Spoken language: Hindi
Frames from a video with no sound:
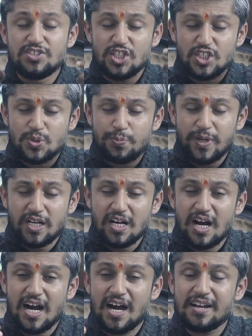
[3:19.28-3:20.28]
जिस
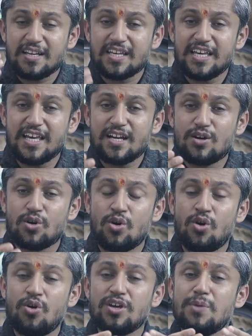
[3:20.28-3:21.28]
प्रकार के
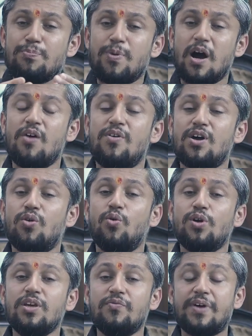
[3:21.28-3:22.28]
ग्रहों की पावर
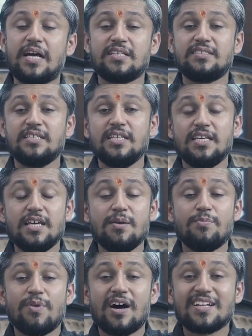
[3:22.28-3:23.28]
होगी वैसे ही
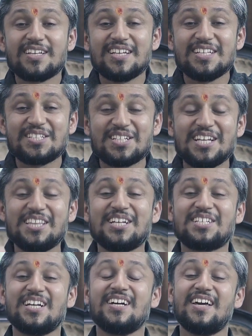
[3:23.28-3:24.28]
मार्केश की
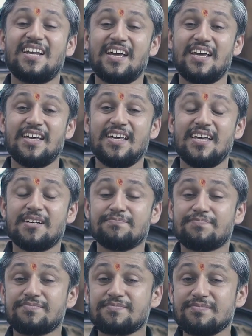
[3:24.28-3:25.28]
दशा कहलाएगी
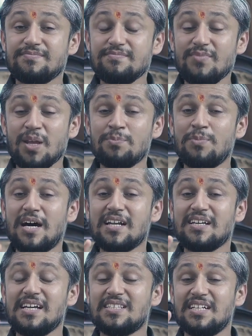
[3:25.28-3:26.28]

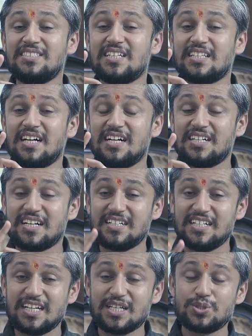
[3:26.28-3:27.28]
मार्केट से ज़्यादा
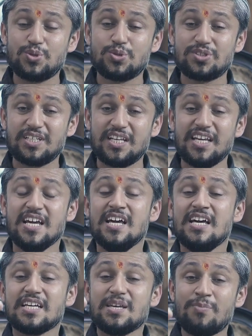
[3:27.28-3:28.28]
डरने की जरूरत
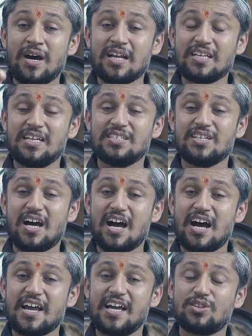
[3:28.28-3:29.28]
नहीं कि मार्केट
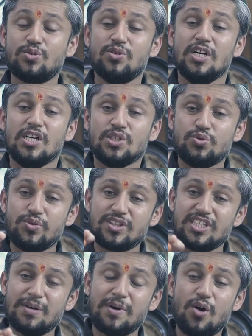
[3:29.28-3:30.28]
आ गया तो
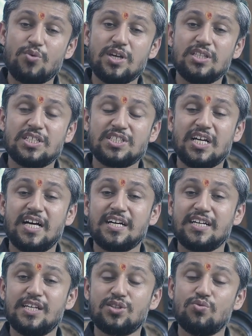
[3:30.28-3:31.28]
द्वितीय भाव की दशा आ
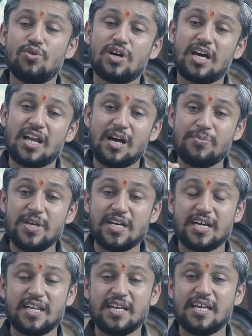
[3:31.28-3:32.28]
गई तो वो खराब ही
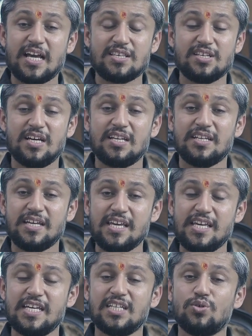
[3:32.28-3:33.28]
करेगी ऐसा
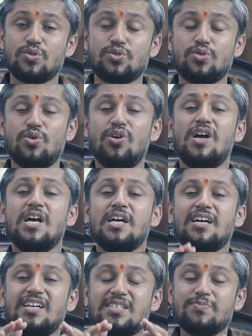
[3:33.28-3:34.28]
नहीं है दोस्तों
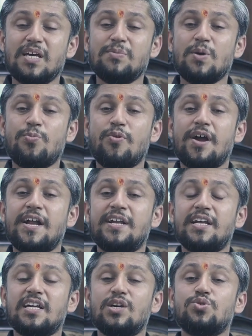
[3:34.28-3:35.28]
इसमें भी
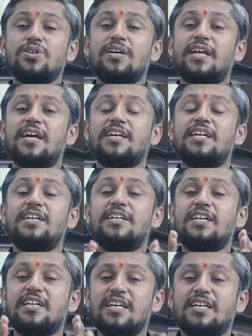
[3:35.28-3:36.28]
पॉइंट है कि उस ग्रह की
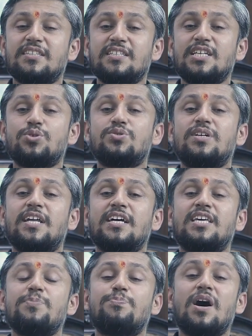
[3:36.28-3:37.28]
डिग्री कितनी उस ग्रह
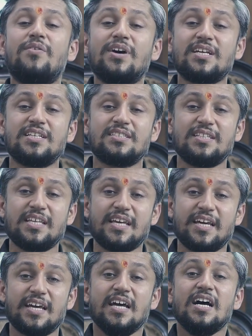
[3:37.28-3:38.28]
की पावर कितनी
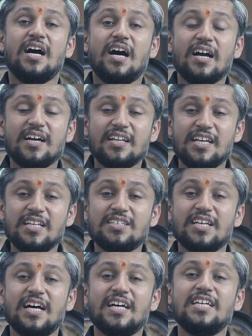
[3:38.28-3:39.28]
है अगर इन
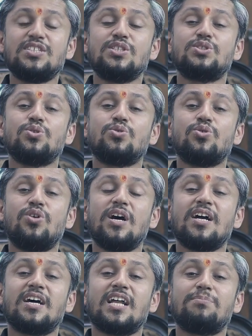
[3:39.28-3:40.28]
सारी चीज़ों को
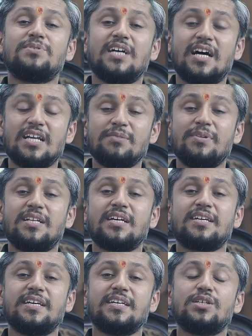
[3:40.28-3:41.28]
अगर आप ध्यान में
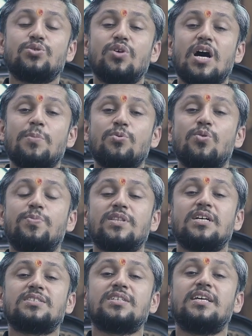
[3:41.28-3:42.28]
रखेंगे तो आपको
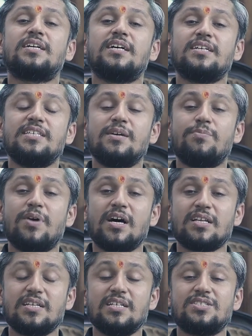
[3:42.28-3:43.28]
पता चलेगा कि ये
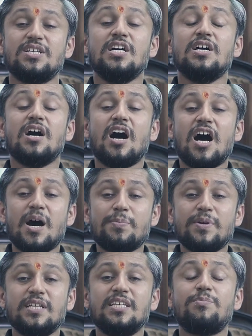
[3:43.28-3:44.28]
मार्केश
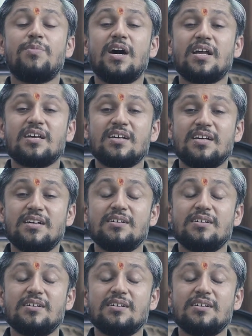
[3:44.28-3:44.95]
आपके लिए मार्क